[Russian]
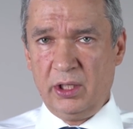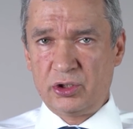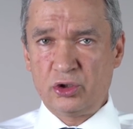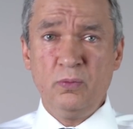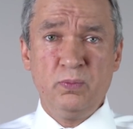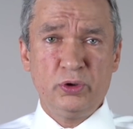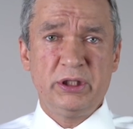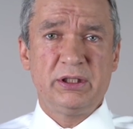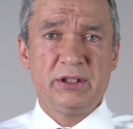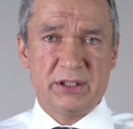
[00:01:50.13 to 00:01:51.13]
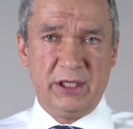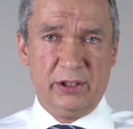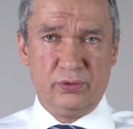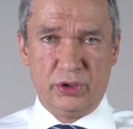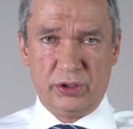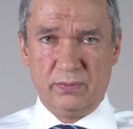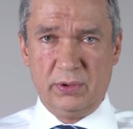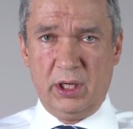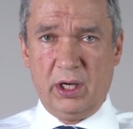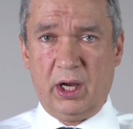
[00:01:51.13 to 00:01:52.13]
Что будет следующим?
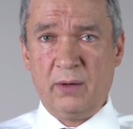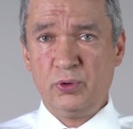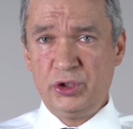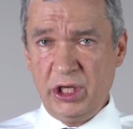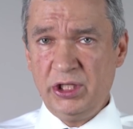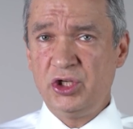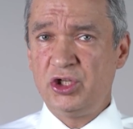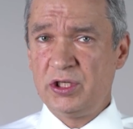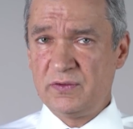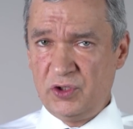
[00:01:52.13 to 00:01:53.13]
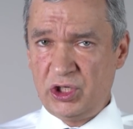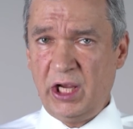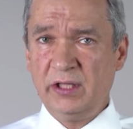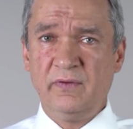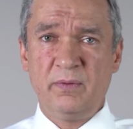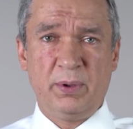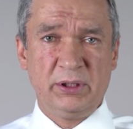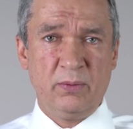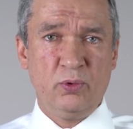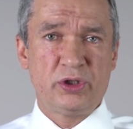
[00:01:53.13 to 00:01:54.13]
Обучение чрезвычайного и
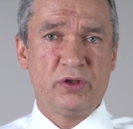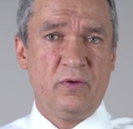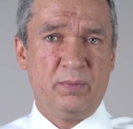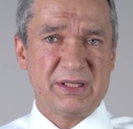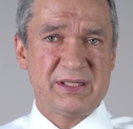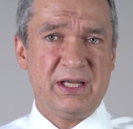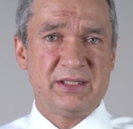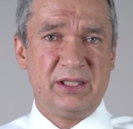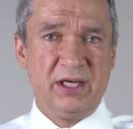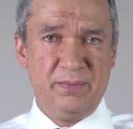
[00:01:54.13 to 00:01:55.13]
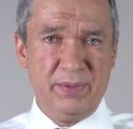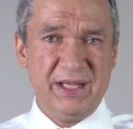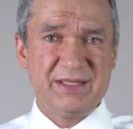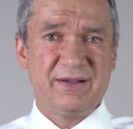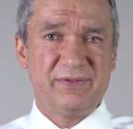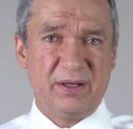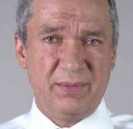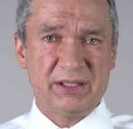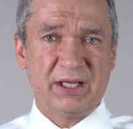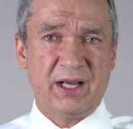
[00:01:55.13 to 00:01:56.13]
полномочного посла стрельбе из
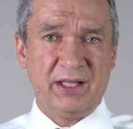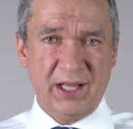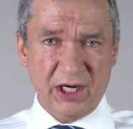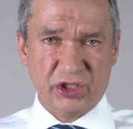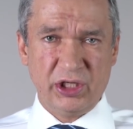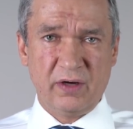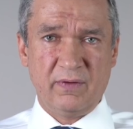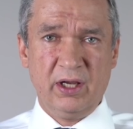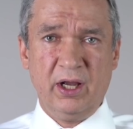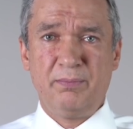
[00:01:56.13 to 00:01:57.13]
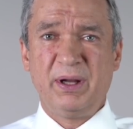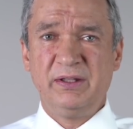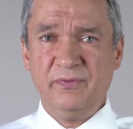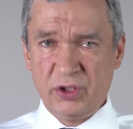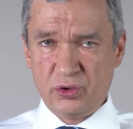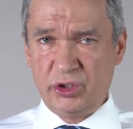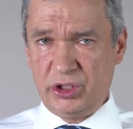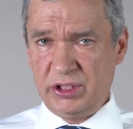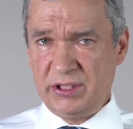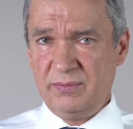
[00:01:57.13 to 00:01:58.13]
автомата Калашникова по
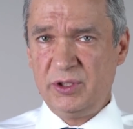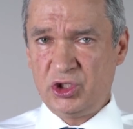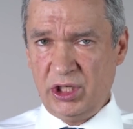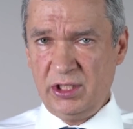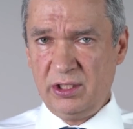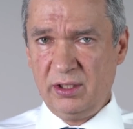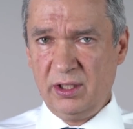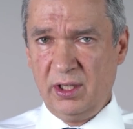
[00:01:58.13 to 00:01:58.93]
движущейся мишени?